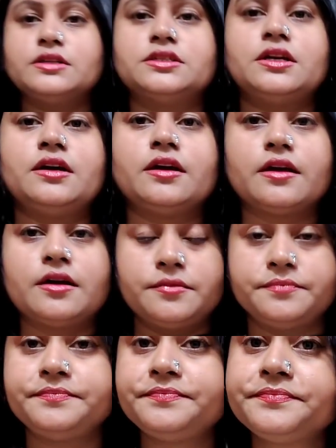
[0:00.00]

तो अच्छा लगेगा